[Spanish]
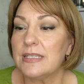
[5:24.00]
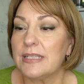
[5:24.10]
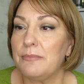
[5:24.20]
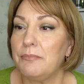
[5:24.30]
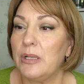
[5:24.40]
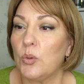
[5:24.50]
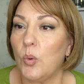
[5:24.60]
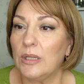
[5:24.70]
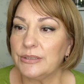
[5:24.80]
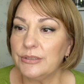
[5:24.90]
Skin
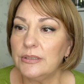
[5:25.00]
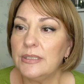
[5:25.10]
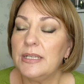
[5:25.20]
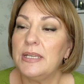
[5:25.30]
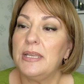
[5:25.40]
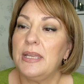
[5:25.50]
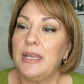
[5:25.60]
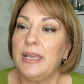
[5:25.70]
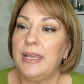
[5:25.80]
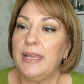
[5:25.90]
1004.
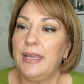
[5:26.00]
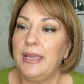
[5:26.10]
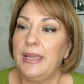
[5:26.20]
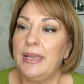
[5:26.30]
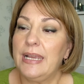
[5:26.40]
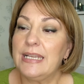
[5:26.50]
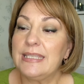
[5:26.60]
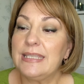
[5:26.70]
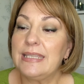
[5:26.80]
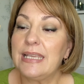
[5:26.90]
Eh,
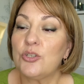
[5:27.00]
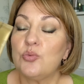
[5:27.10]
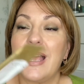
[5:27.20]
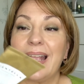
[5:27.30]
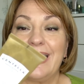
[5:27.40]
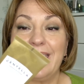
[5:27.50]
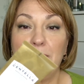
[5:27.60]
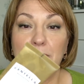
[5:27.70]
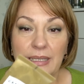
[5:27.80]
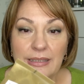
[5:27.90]
este es una
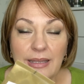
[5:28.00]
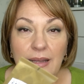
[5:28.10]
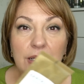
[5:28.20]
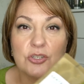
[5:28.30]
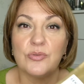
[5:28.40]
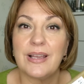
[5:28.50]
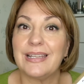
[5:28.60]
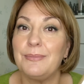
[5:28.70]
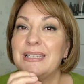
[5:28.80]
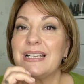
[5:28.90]
cremita, es una
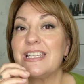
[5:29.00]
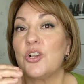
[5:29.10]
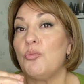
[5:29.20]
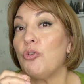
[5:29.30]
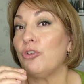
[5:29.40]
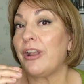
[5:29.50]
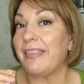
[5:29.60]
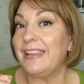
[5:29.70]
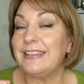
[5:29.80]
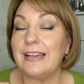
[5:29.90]
cremita así como
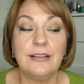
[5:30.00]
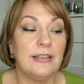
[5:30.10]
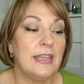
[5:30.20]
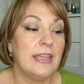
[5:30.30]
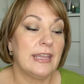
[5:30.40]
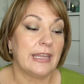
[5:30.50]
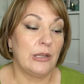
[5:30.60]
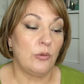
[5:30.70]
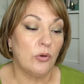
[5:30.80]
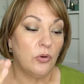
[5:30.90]
doradita,
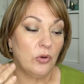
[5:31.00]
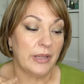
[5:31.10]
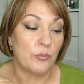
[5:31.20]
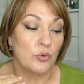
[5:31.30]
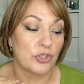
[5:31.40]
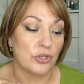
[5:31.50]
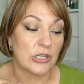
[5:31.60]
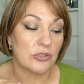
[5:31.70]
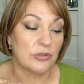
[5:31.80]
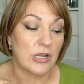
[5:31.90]
que luego
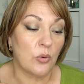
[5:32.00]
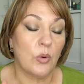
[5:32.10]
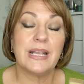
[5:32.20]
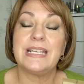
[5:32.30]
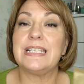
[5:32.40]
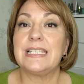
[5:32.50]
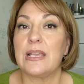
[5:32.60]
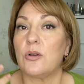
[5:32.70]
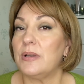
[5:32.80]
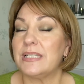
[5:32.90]
emulsionas con agua y
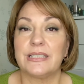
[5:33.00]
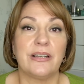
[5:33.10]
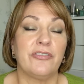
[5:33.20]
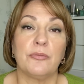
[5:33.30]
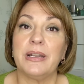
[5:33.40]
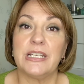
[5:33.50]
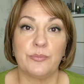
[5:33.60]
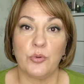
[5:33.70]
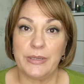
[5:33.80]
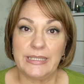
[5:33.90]
se, y se transforma en
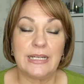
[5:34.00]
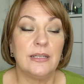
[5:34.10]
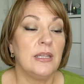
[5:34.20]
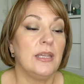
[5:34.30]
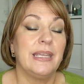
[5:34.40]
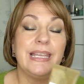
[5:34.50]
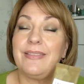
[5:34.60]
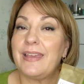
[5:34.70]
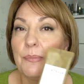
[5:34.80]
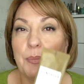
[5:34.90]
espumita.
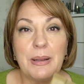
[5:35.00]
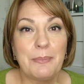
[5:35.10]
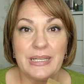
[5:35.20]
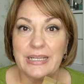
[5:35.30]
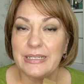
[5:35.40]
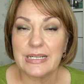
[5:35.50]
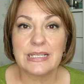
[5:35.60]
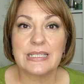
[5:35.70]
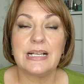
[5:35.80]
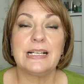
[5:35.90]
Ideal para pieles
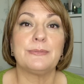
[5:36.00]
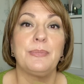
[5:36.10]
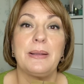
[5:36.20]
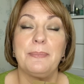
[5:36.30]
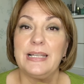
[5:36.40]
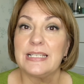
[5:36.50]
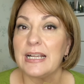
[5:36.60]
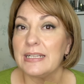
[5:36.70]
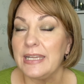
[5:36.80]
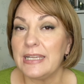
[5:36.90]
grasas, para pieles
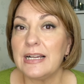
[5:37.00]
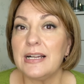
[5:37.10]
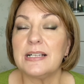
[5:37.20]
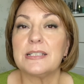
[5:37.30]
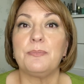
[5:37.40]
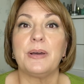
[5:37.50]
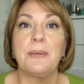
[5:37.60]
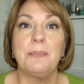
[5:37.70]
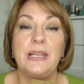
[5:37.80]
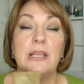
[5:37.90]
acnéicas,
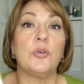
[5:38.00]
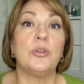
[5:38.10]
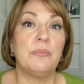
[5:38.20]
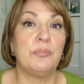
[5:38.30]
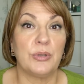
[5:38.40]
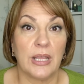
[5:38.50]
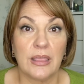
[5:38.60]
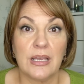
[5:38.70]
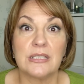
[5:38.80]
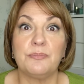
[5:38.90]
para pieles con
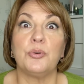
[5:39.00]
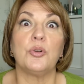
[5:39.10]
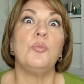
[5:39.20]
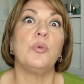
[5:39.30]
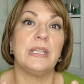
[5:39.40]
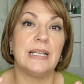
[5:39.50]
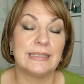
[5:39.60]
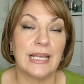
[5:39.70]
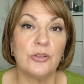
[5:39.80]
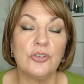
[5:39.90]
impurezas, poros muy
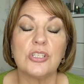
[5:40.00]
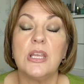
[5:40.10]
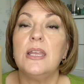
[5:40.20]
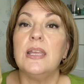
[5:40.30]
dilatados.